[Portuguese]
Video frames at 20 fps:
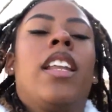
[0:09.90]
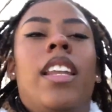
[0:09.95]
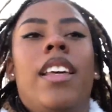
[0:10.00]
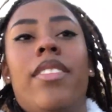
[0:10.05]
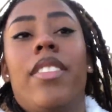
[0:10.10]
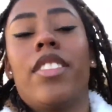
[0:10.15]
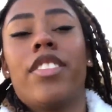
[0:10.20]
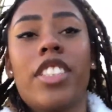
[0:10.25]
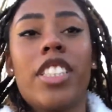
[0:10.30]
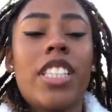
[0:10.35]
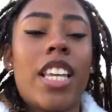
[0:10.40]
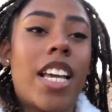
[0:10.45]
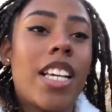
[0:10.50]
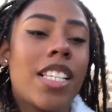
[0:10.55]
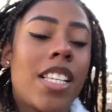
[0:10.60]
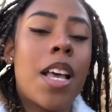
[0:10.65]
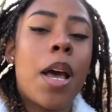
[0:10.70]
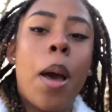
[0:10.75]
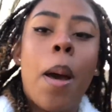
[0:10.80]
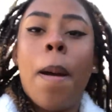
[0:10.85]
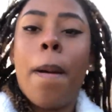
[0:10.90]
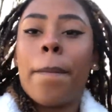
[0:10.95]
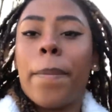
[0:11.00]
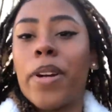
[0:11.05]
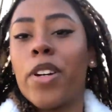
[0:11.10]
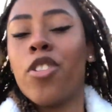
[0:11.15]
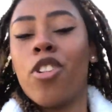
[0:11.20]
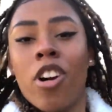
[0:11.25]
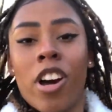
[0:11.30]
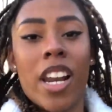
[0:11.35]
levar vocês
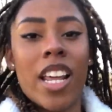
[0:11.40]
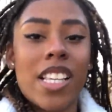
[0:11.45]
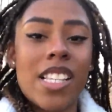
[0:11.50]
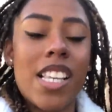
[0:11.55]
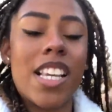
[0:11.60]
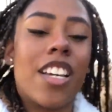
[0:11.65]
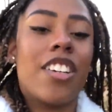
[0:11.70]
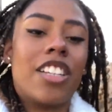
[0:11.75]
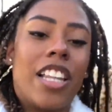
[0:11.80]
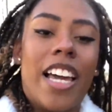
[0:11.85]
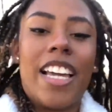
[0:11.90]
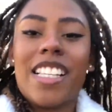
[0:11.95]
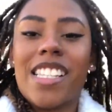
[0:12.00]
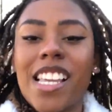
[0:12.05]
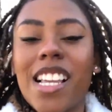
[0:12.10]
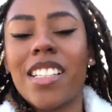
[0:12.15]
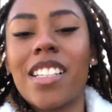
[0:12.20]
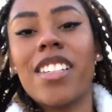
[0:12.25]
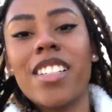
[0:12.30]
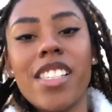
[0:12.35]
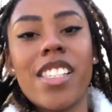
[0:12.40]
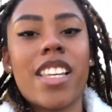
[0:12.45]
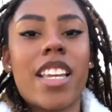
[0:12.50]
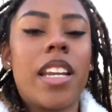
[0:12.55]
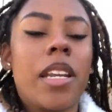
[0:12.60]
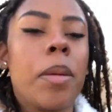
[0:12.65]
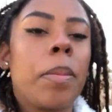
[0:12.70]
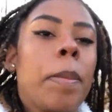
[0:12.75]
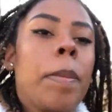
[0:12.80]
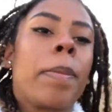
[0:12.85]
para um rolezinho lá em Center
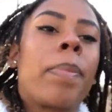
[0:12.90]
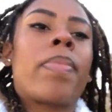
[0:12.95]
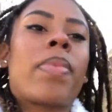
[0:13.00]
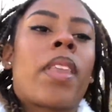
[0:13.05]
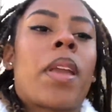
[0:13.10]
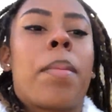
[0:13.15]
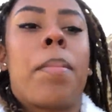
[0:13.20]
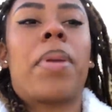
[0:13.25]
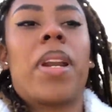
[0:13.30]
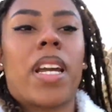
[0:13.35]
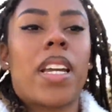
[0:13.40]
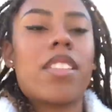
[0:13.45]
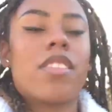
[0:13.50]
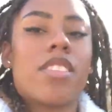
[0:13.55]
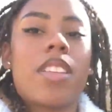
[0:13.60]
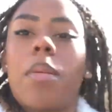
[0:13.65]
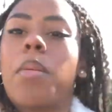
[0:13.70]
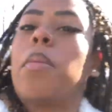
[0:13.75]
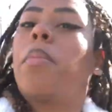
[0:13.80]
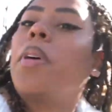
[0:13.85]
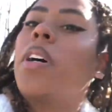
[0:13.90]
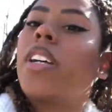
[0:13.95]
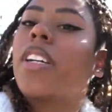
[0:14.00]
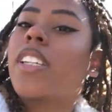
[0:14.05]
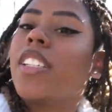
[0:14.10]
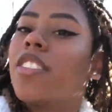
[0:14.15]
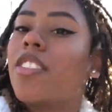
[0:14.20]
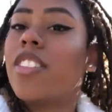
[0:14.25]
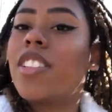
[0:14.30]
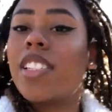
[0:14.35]
City. Pra quem não sabe, eu moro
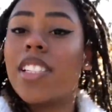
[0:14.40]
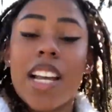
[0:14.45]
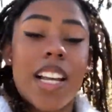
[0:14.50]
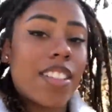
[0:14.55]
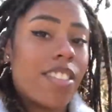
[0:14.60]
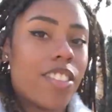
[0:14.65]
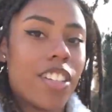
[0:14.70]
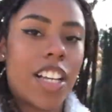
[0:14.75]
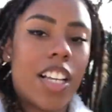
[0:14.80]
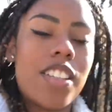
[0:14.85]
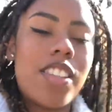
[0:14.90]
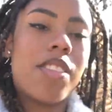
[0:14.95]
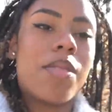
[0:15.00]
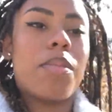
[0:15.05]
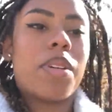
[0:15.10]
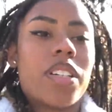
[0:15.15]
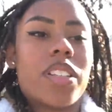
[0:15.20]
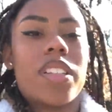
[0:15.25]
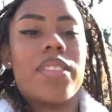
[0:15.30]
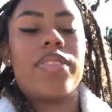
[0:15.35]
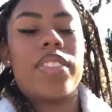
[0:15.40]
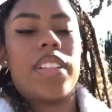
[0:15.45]
aqui nos Estados Unidos, eu moro na